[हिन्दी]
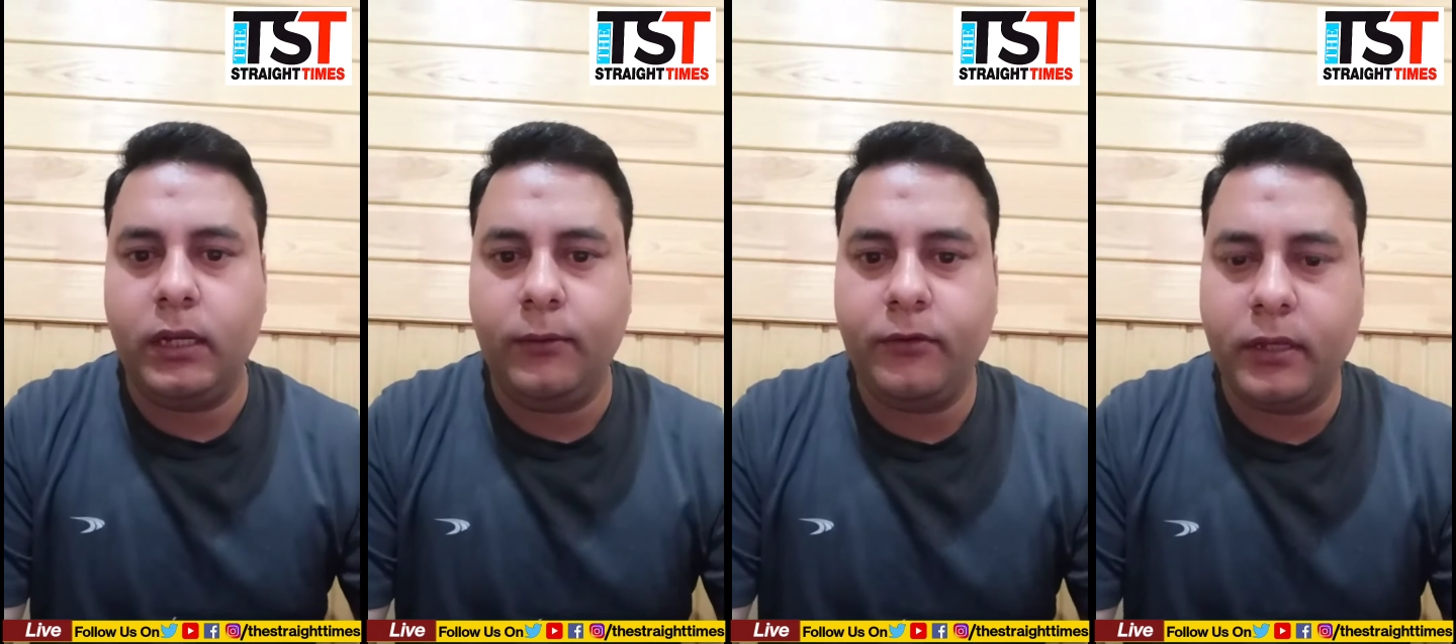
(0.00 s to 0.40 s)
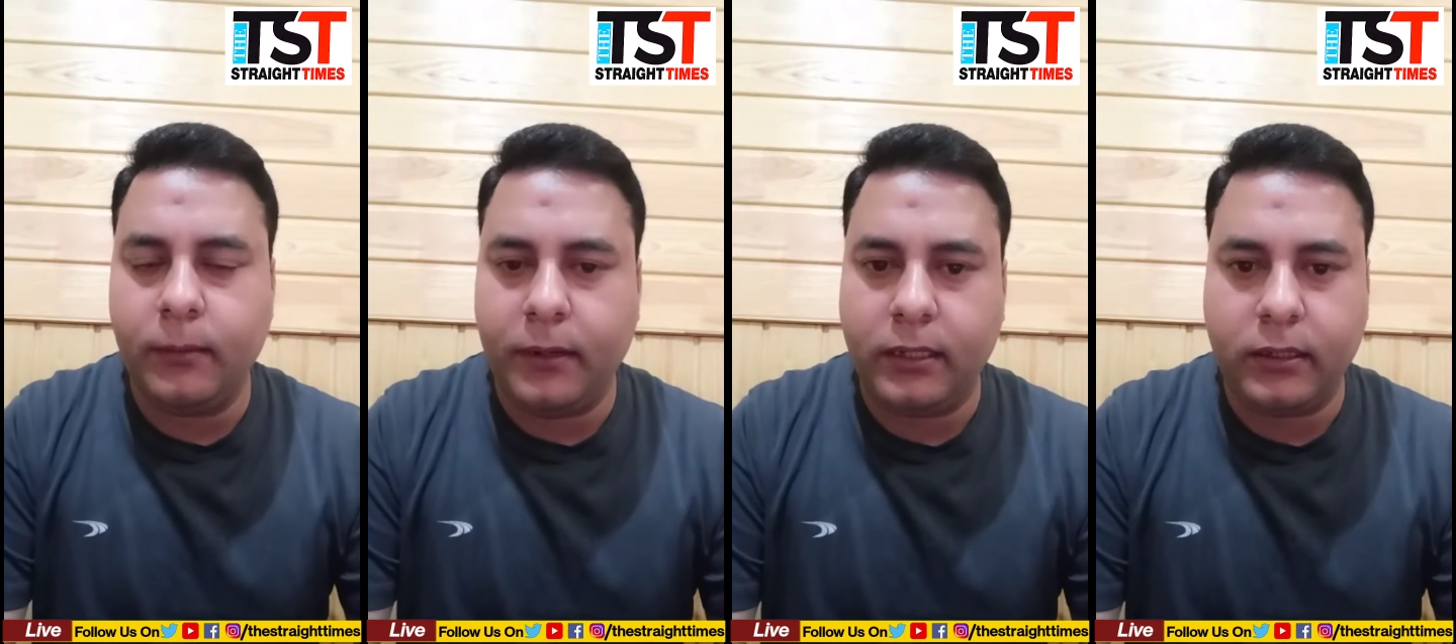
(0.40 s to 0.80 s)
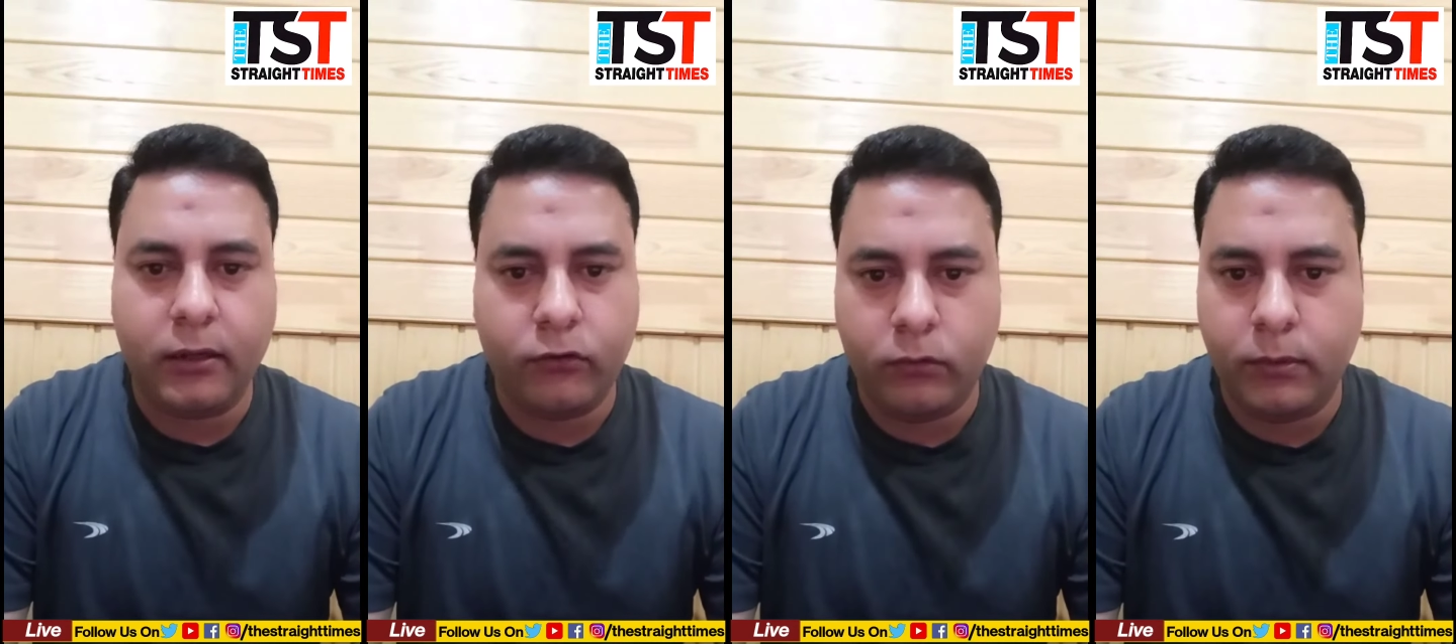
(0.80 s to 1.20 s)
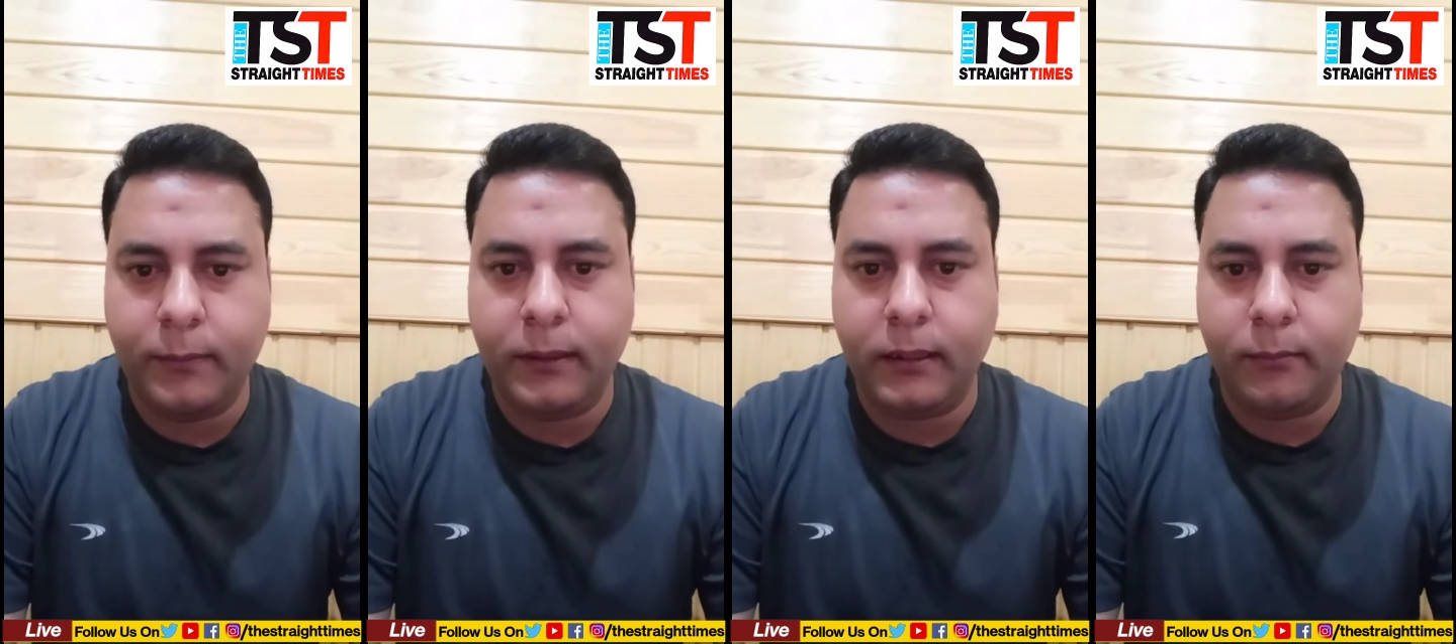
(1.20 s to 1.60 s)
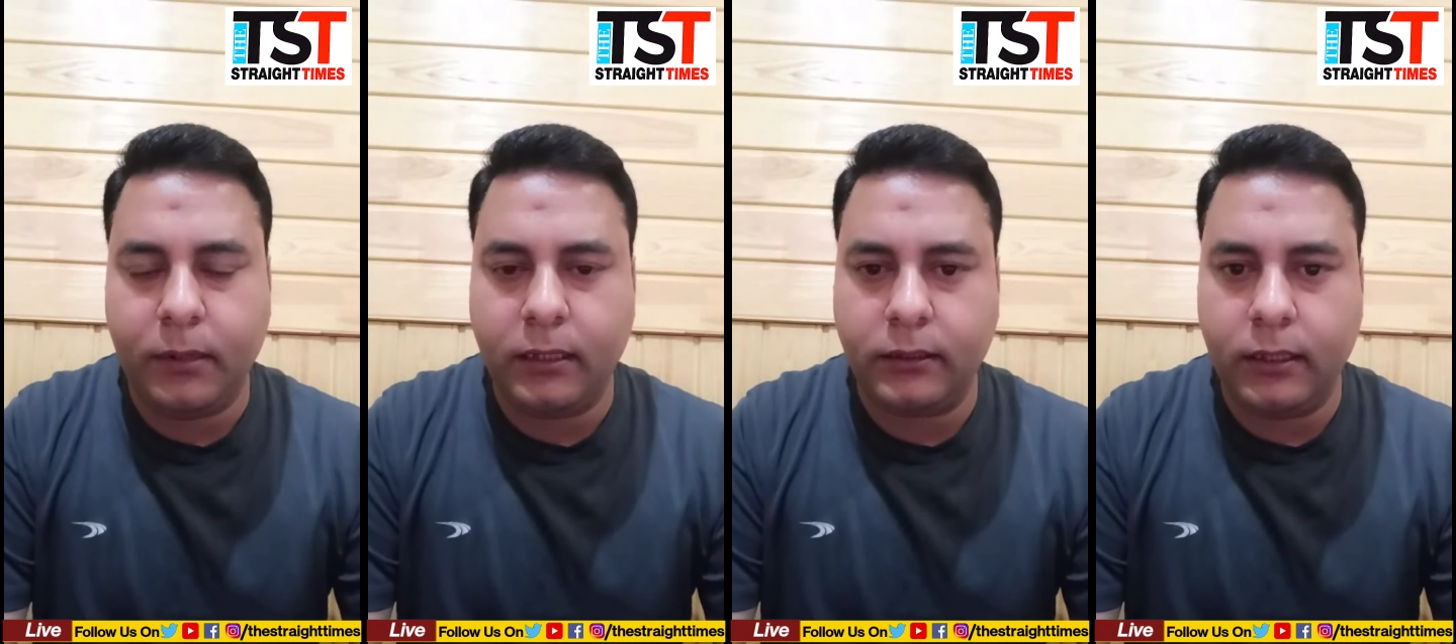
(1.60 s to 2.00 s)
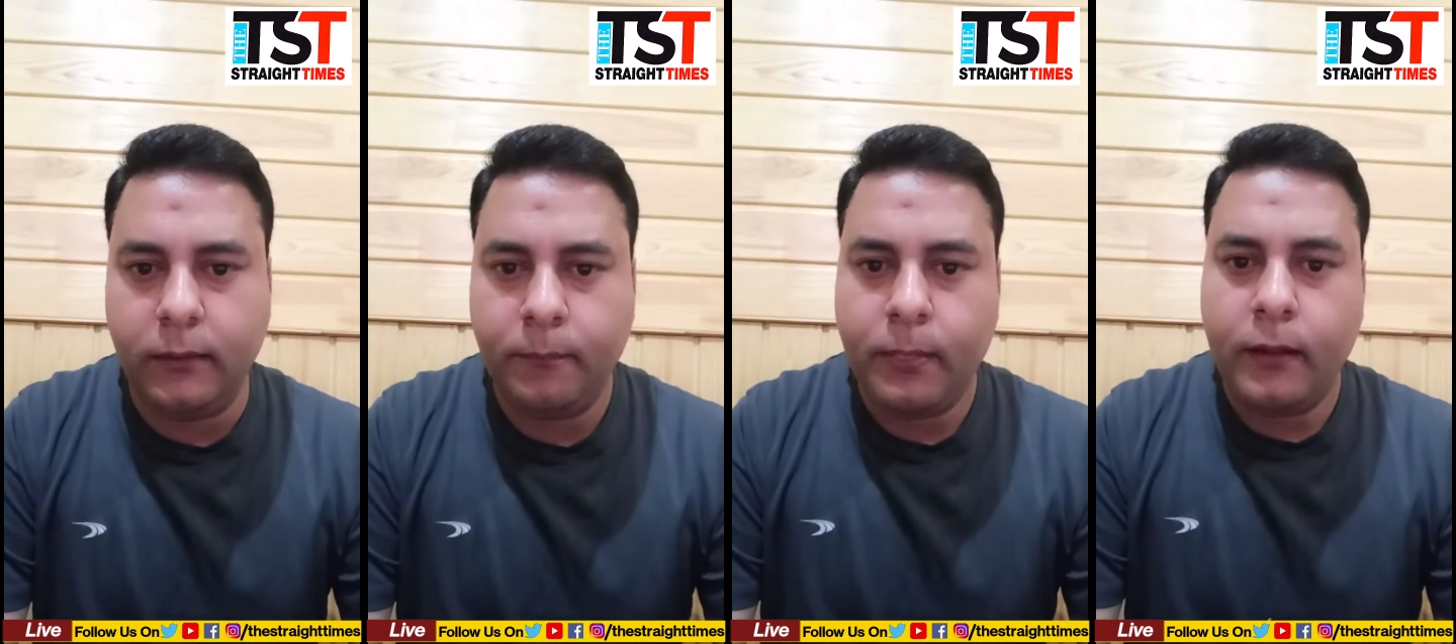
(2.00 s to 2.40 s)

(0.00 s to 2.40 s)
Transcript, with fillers: डिवीज़न की बात करें सूबा भी बात करें